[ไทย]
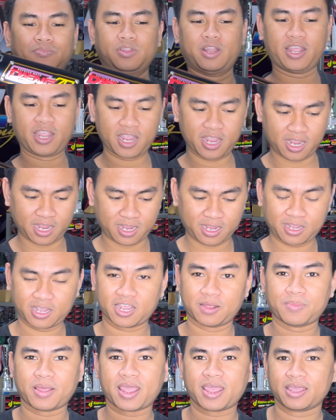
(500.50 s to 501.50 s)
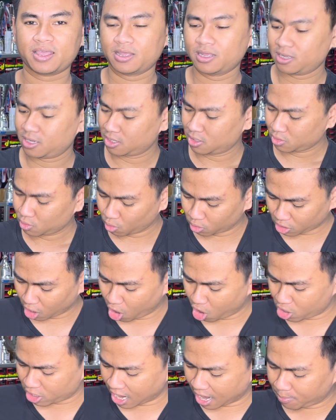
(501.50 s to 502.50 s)
นี่เห็นไหมตัวท่
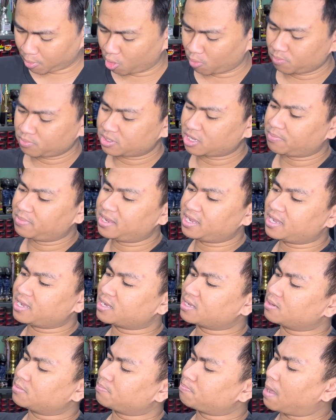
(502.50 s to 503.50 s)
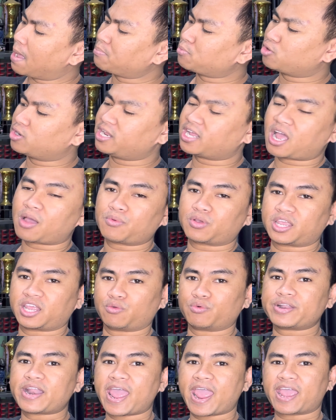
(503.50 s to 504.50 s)
อนะผมจะมีปั๊มตรงนี้ครับ เขียน
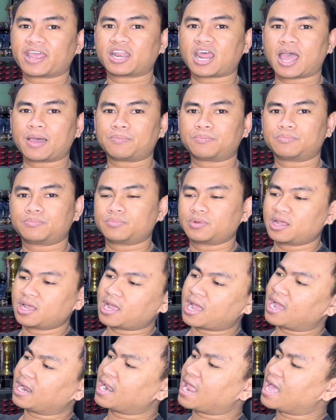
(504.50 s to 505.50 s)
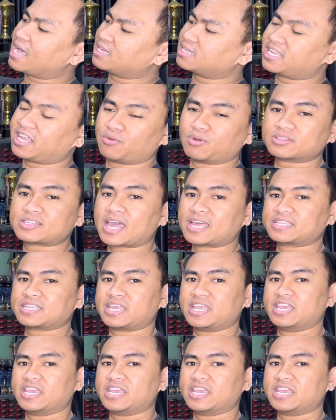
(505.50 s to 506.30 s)
ว่าแดงนะครับข้างล่างเขียนว่าสายซี